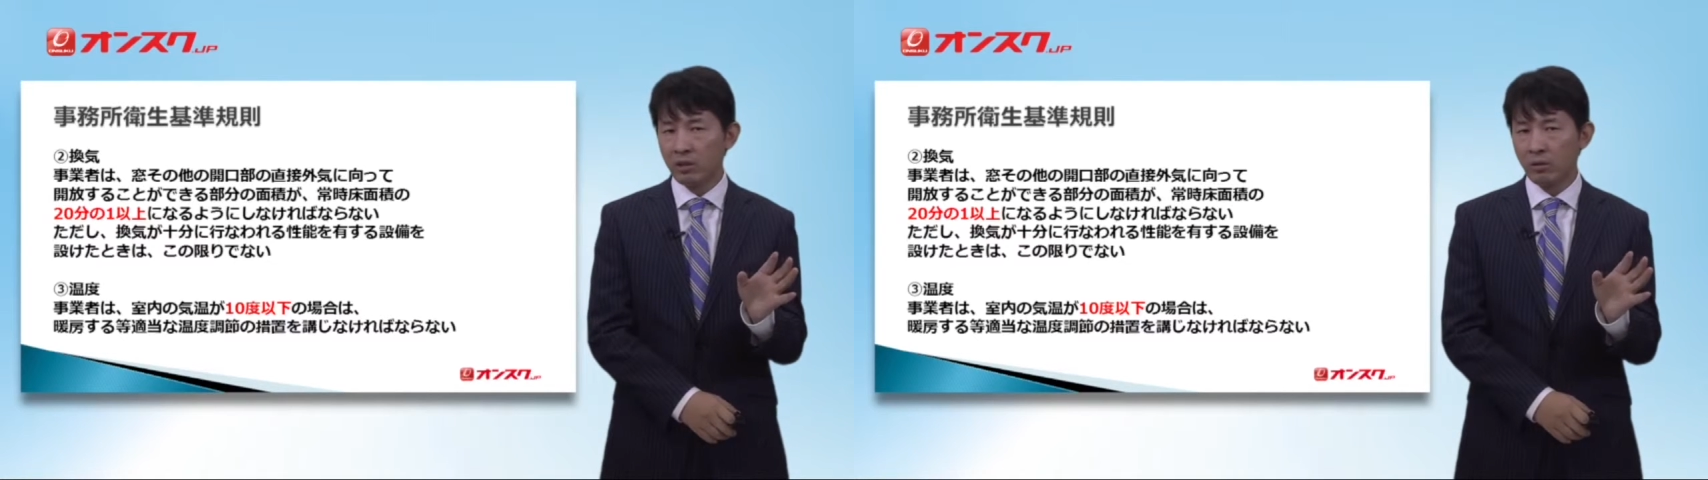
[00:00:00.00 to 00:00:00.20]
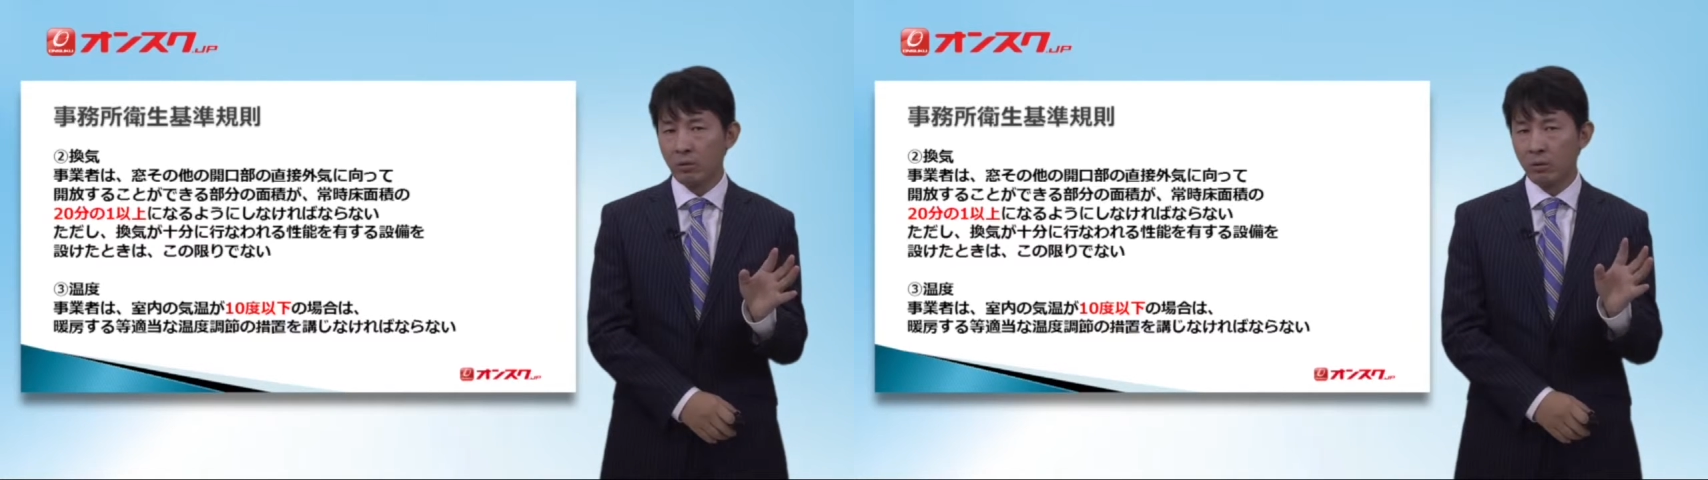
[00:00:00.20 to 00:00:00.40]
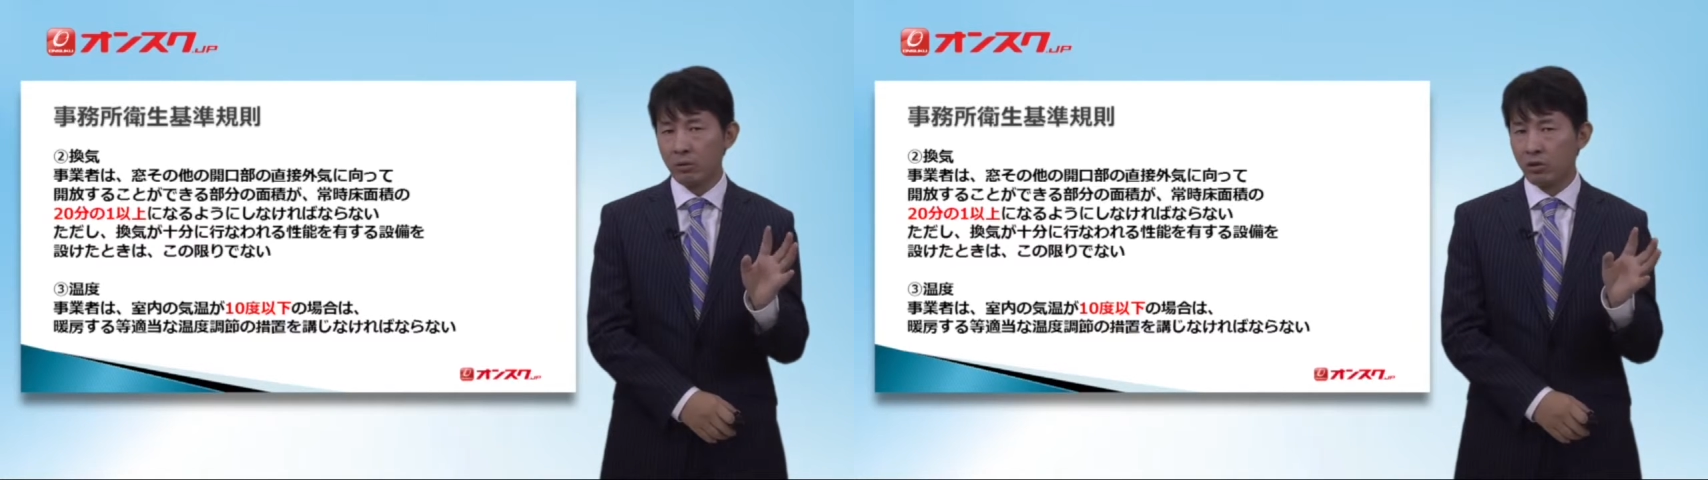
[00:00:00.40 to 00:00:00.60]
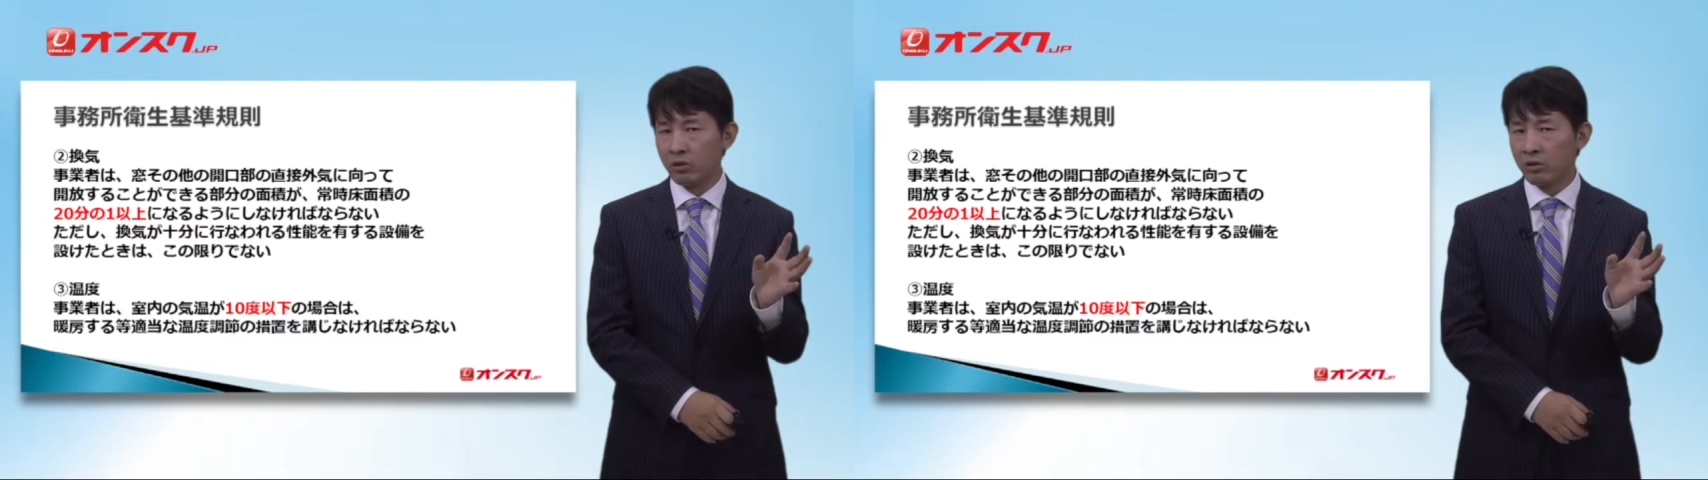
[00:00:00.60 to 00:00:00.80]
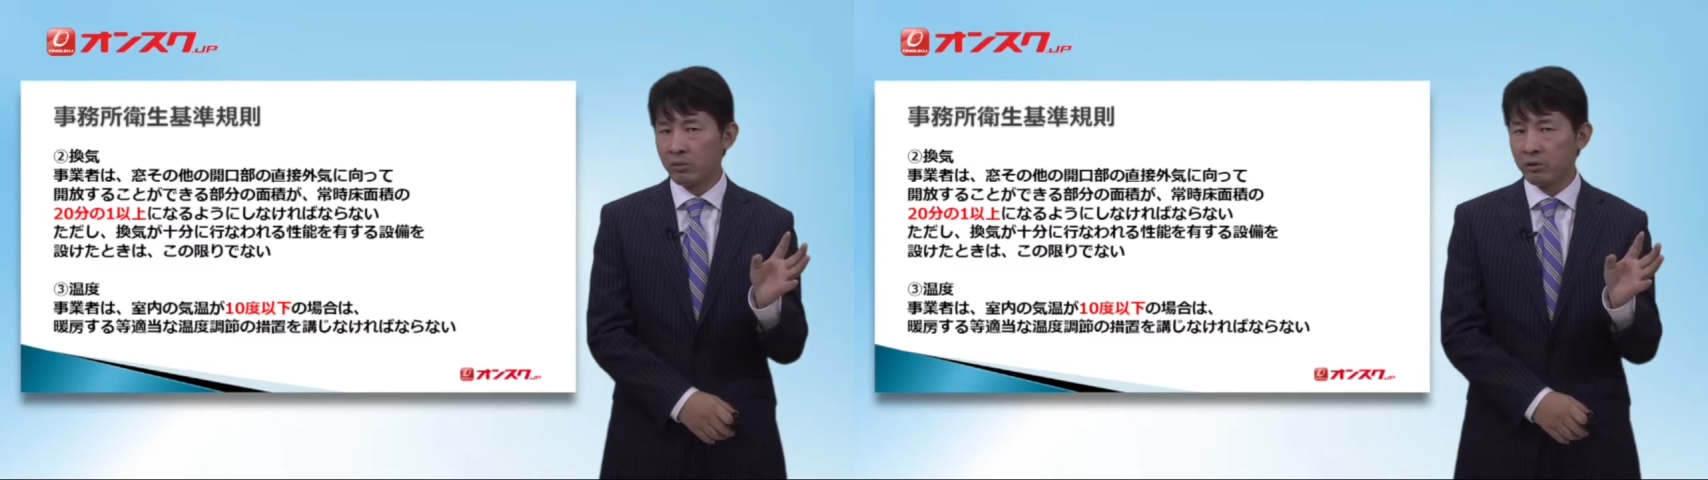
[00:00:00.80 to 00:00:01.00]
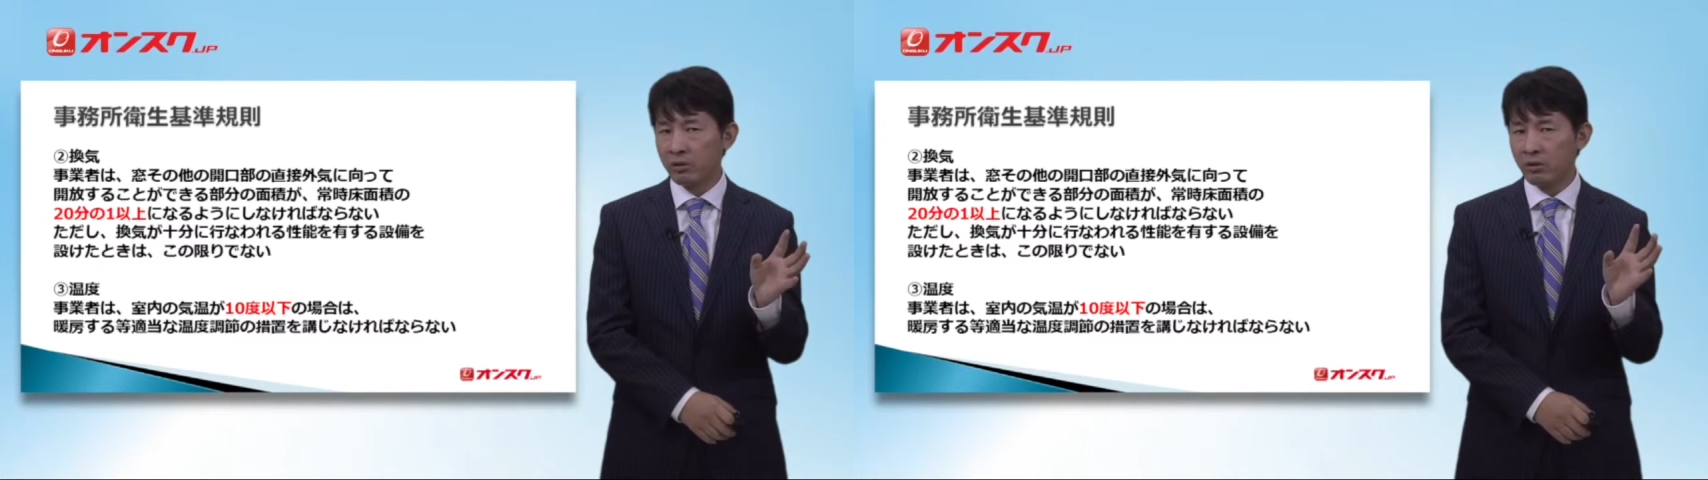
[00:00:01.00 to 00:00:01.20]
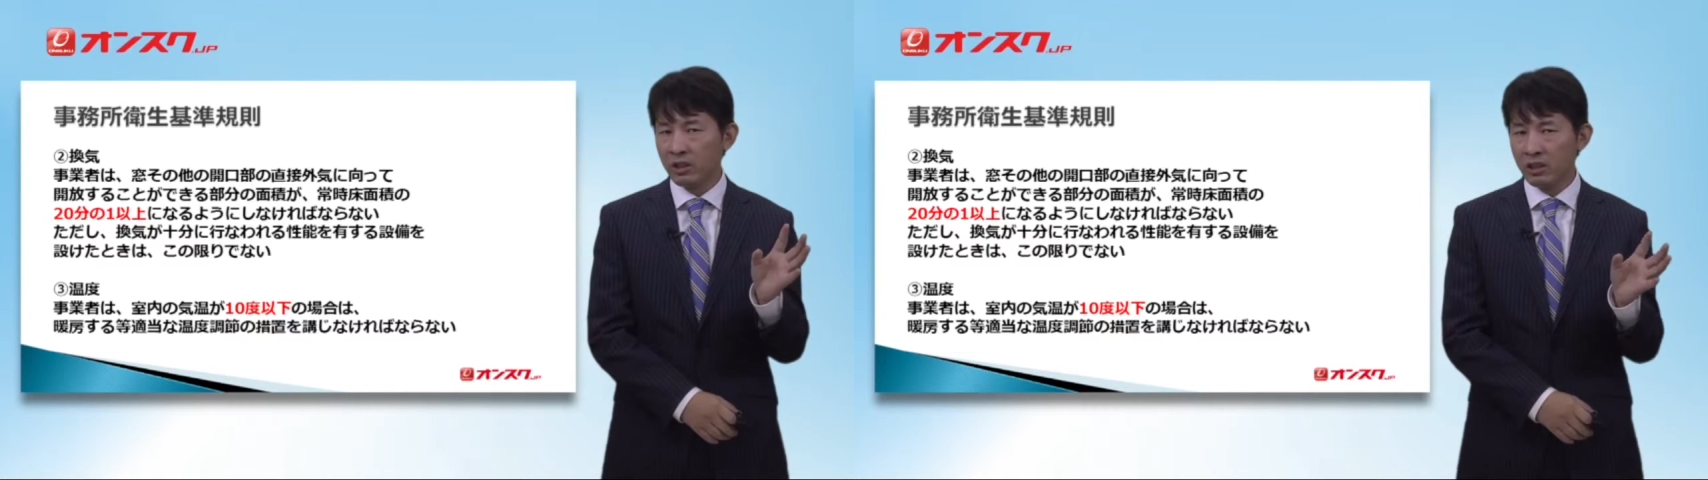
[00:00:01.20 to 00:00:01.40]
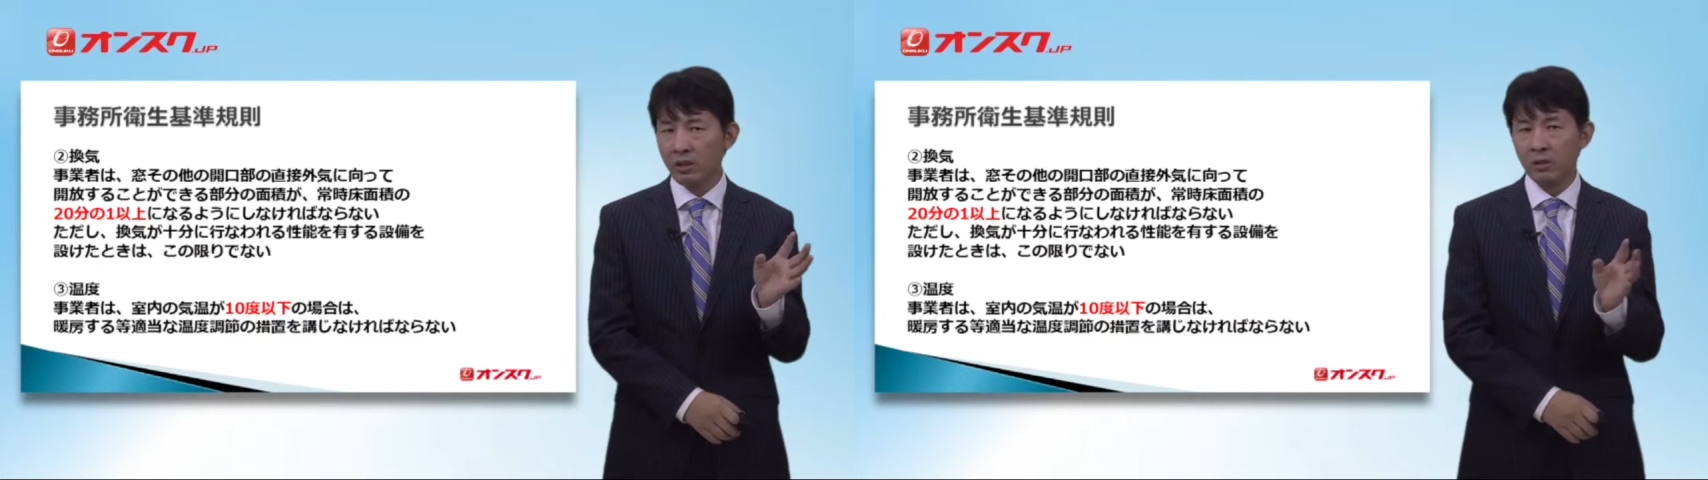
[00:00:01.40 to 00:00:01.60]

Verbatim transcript: のところ15分の1